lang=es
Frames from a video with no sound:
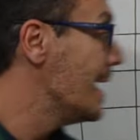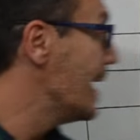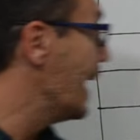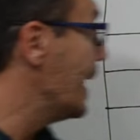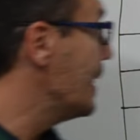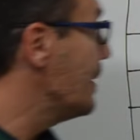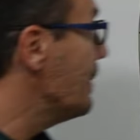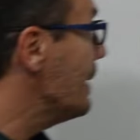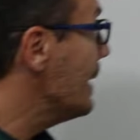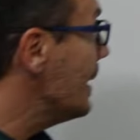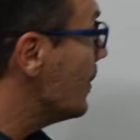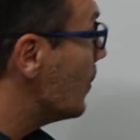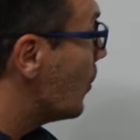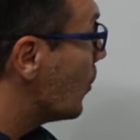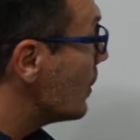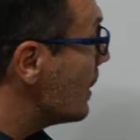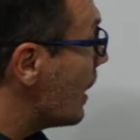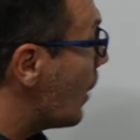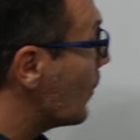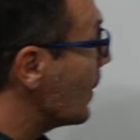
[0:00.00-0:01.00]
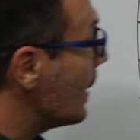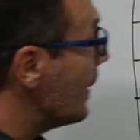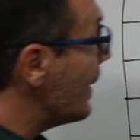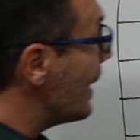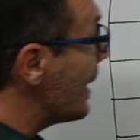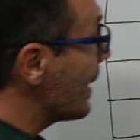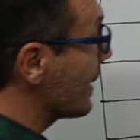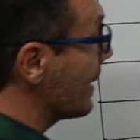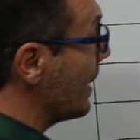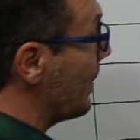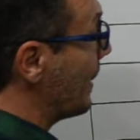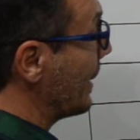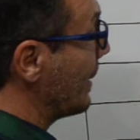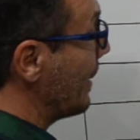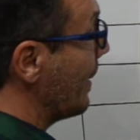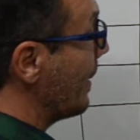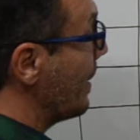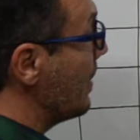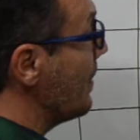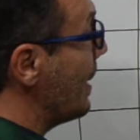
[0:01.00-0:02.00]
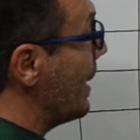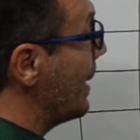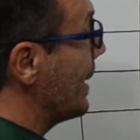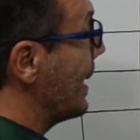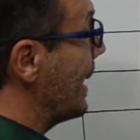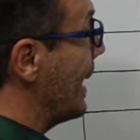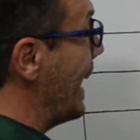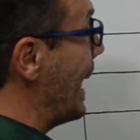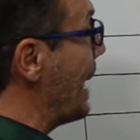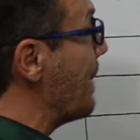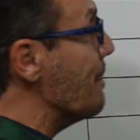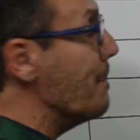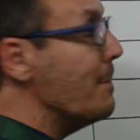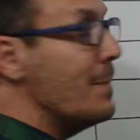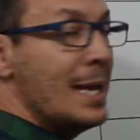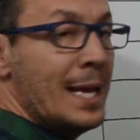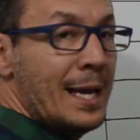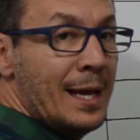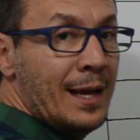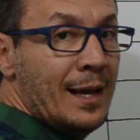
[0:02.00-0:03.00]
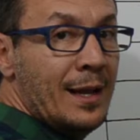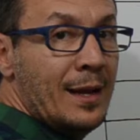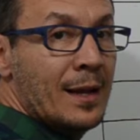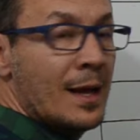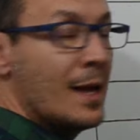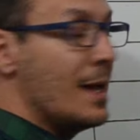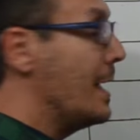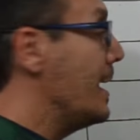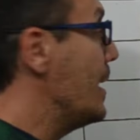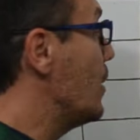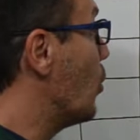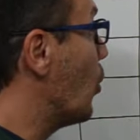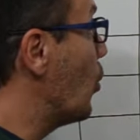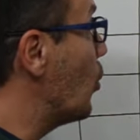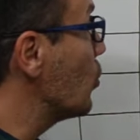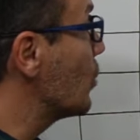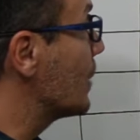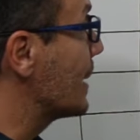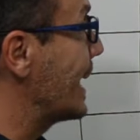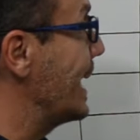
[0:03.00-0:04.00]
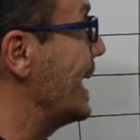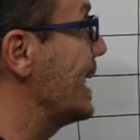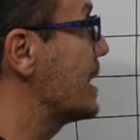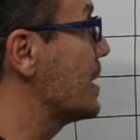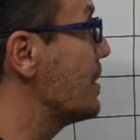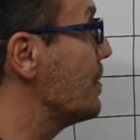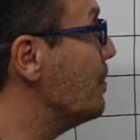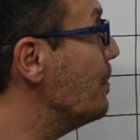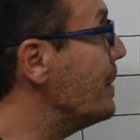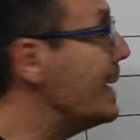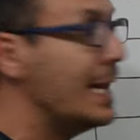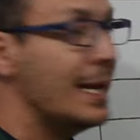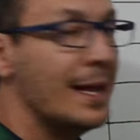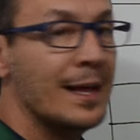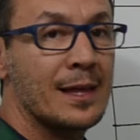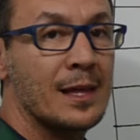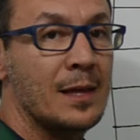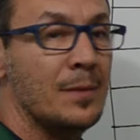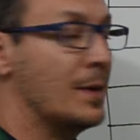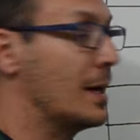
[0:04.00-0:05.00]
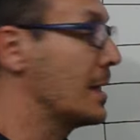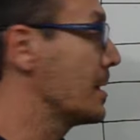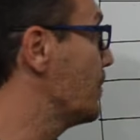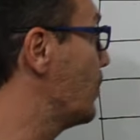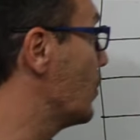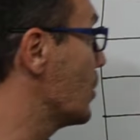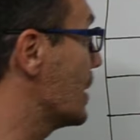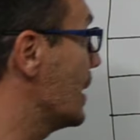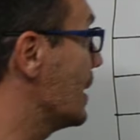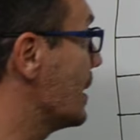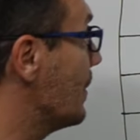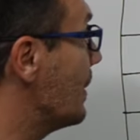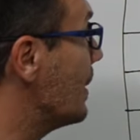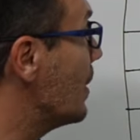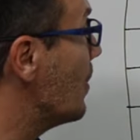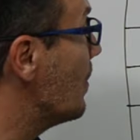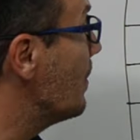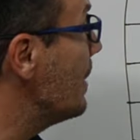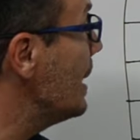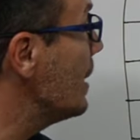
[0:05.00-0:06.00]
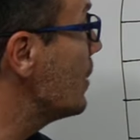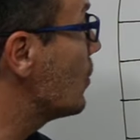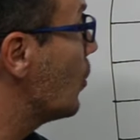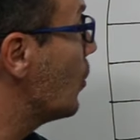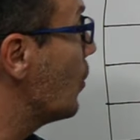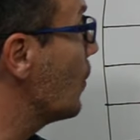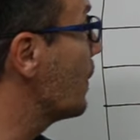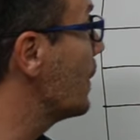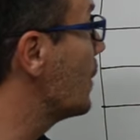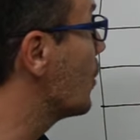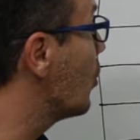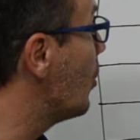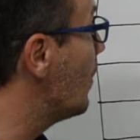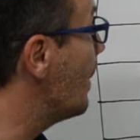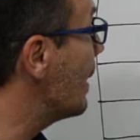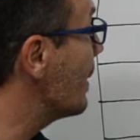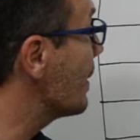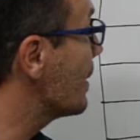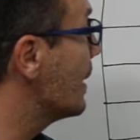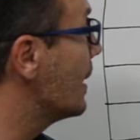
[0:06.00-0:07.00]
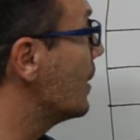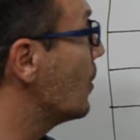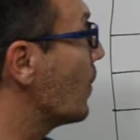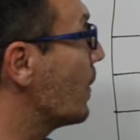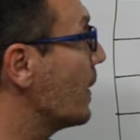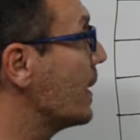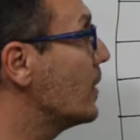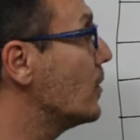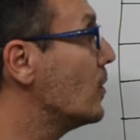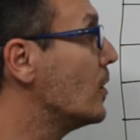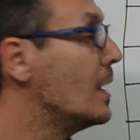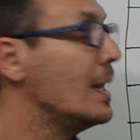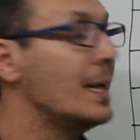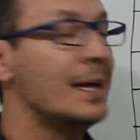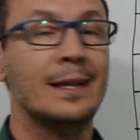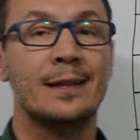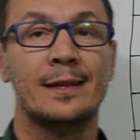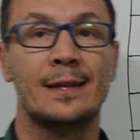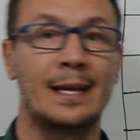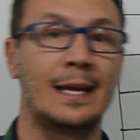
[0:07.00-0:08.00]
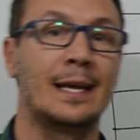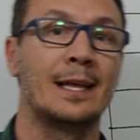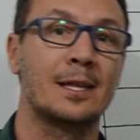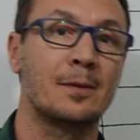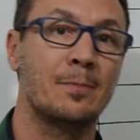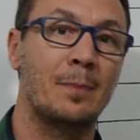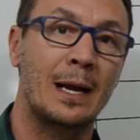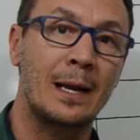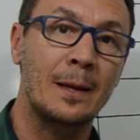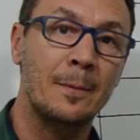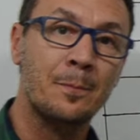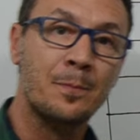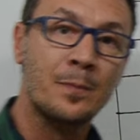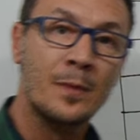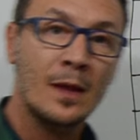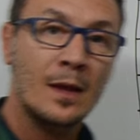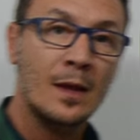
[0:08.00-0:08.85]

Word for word: He dividido la unidad, la parte decimal, en 1000 y cojo 3 milésimas. Pues he dividido en 1000, cojo 0,003, ¿vale?